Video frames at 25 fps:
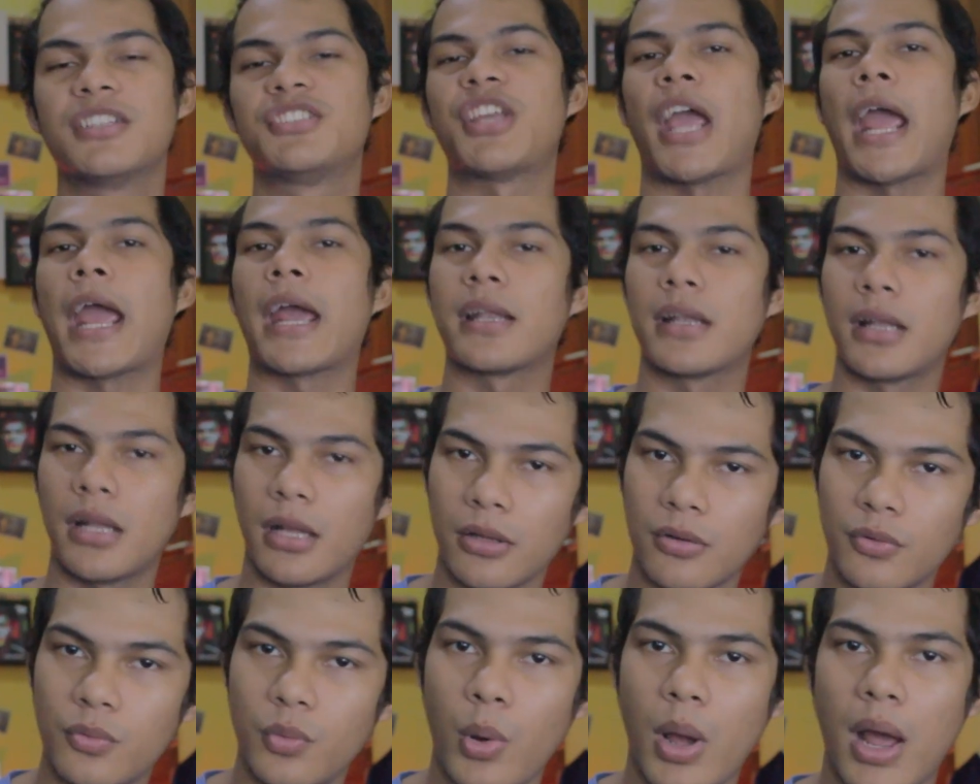
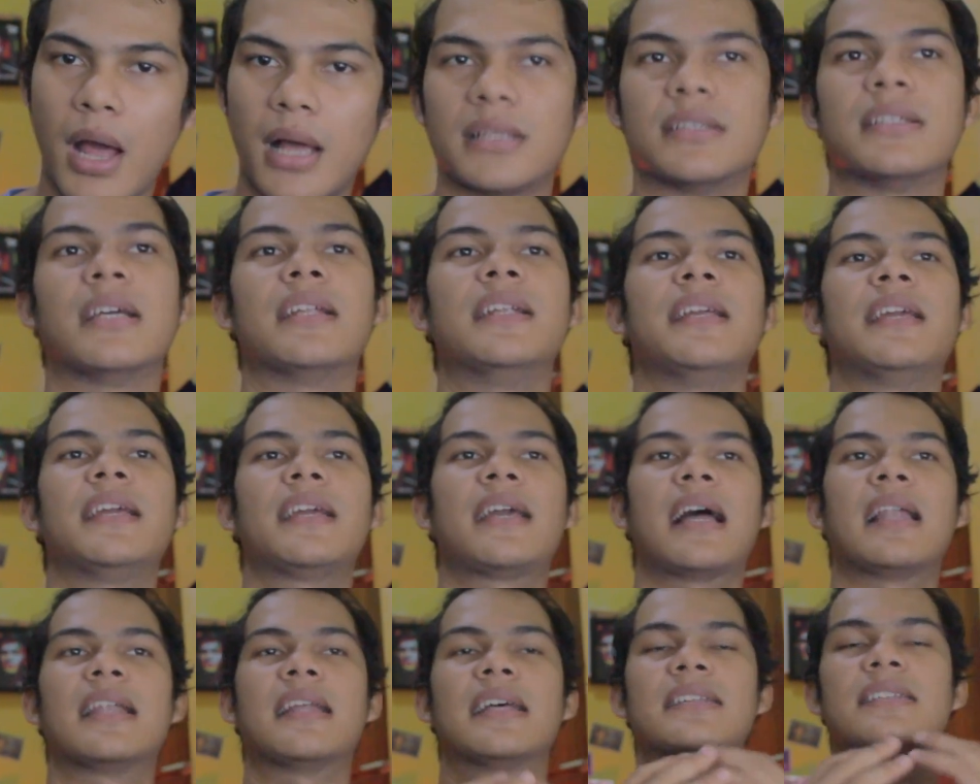channel gua. Jadi
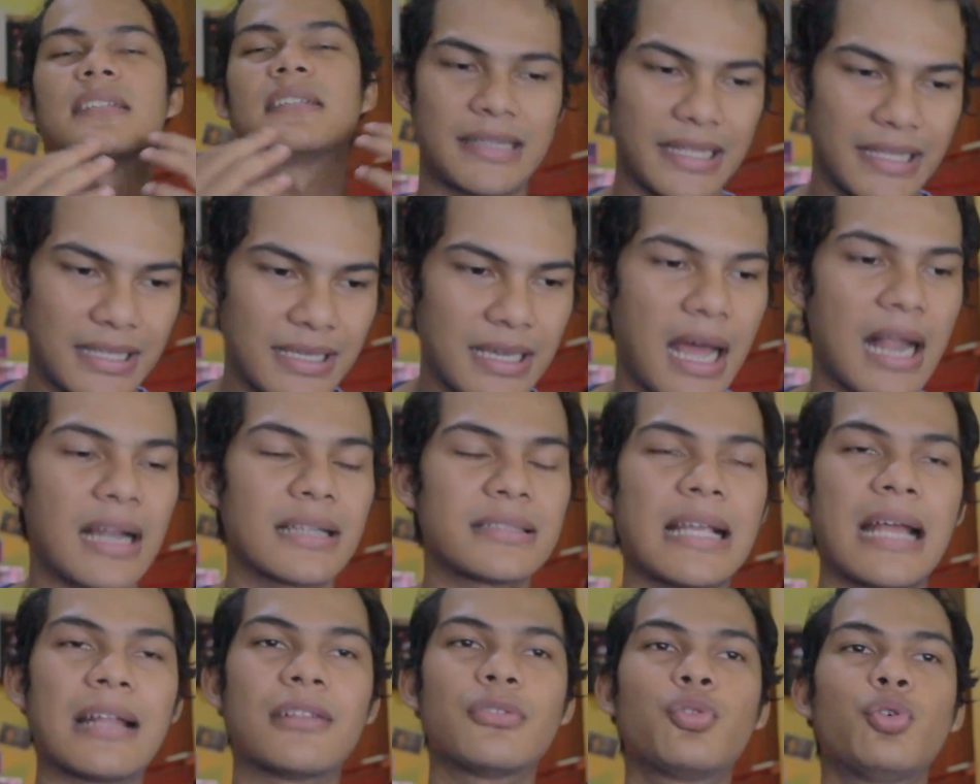kalian tertinggal
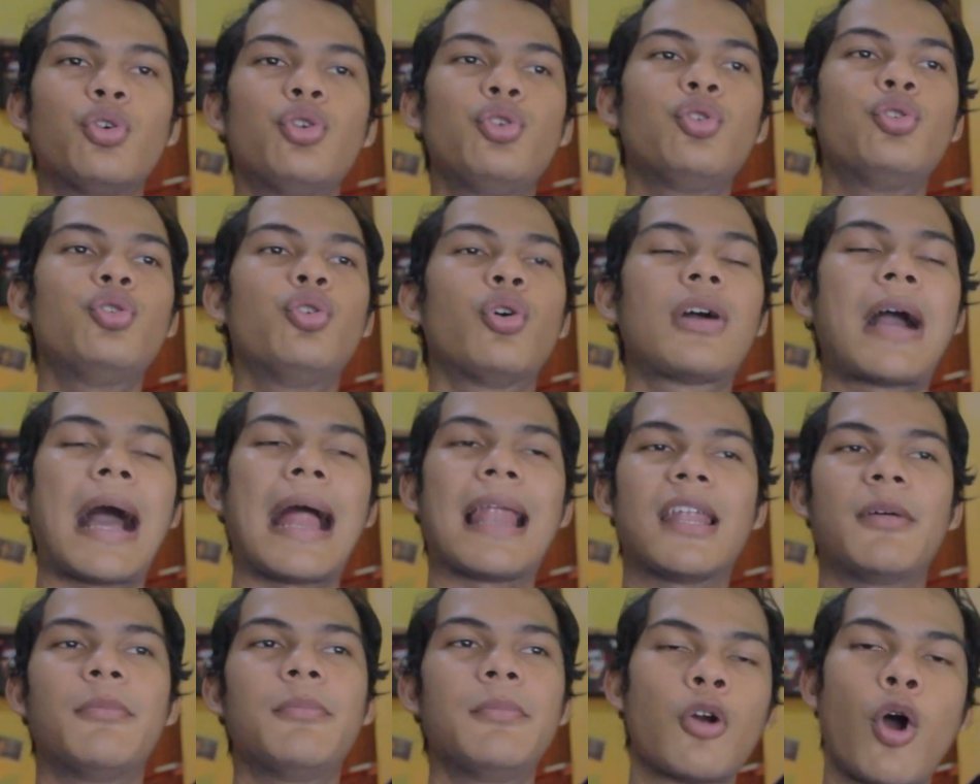santuy duduk
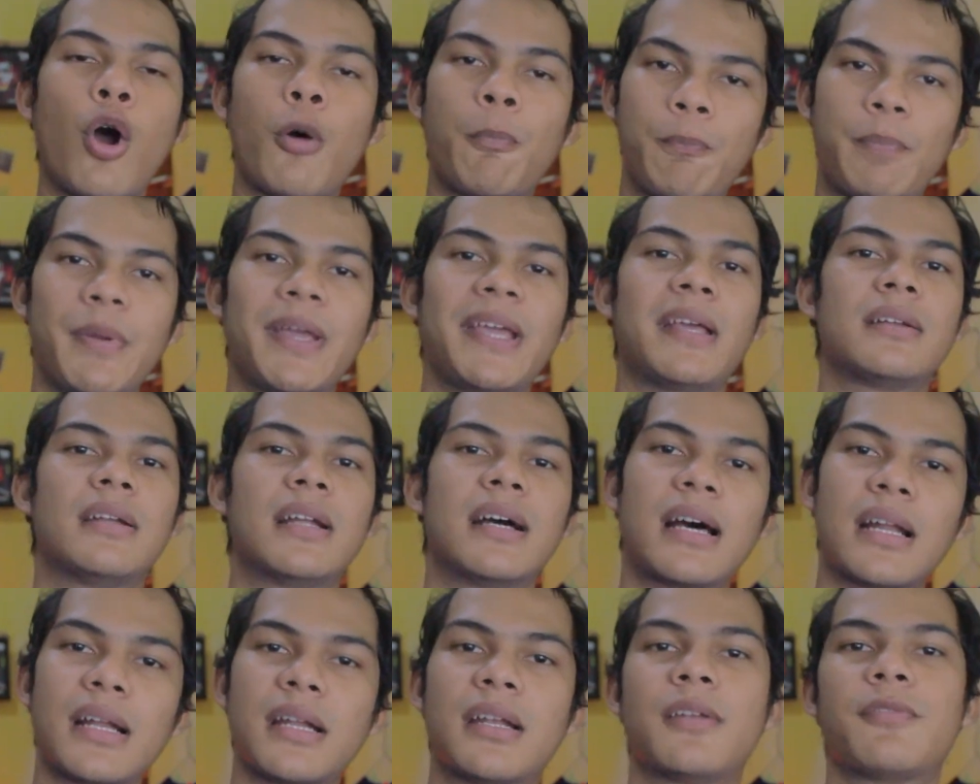kalem ngopi
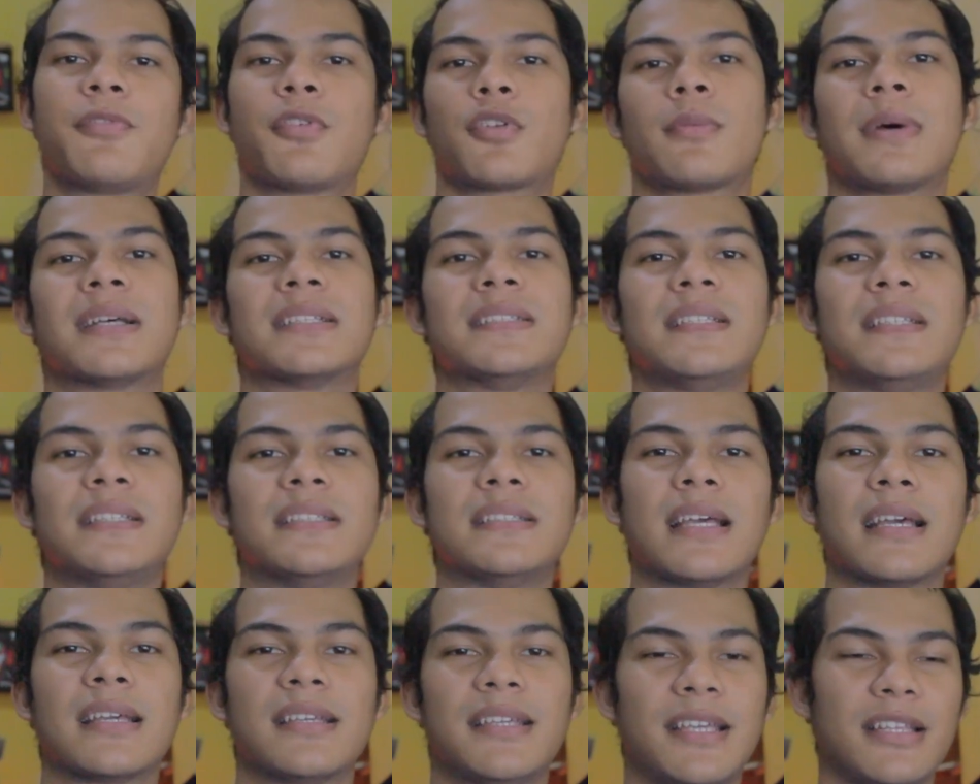dengerin
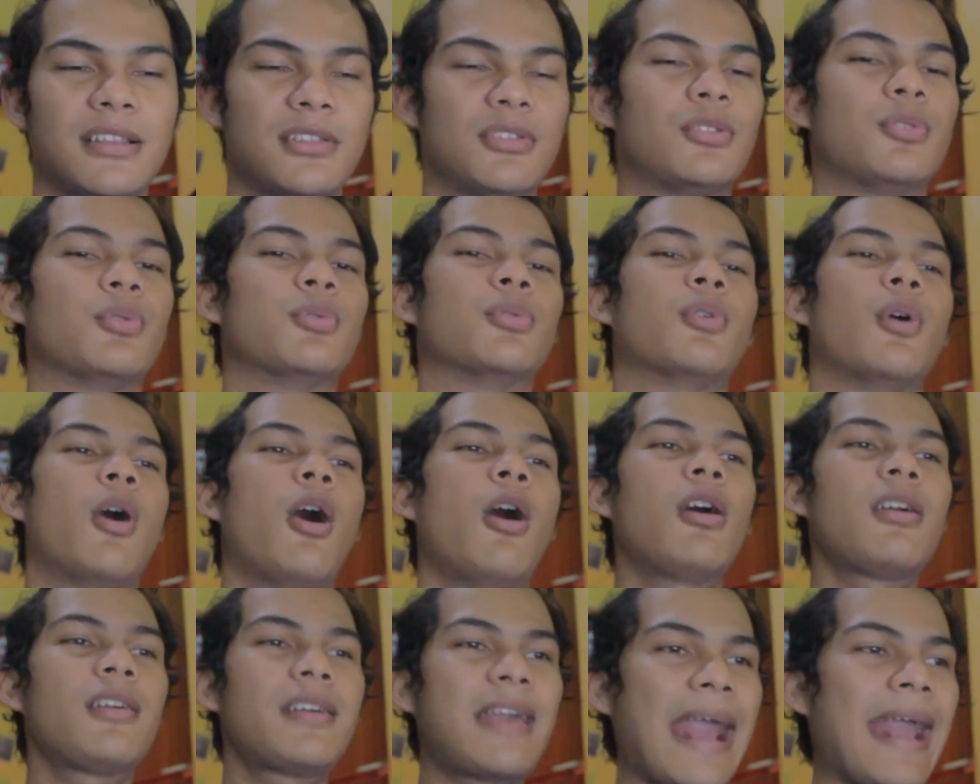informasinya gitu.
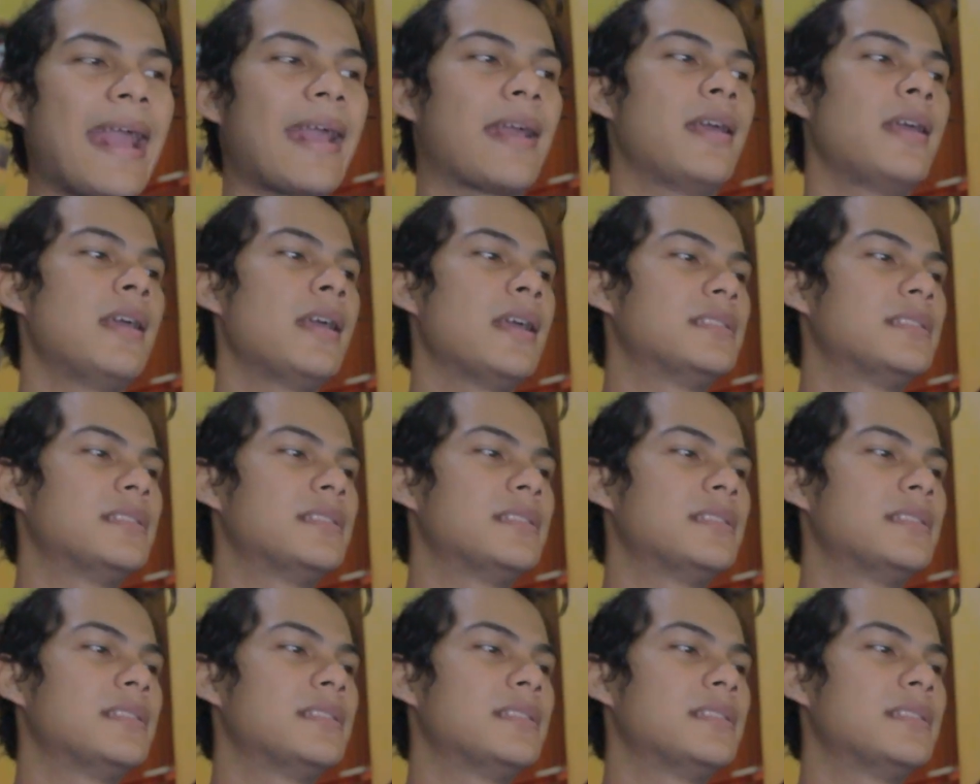Oke. Okay.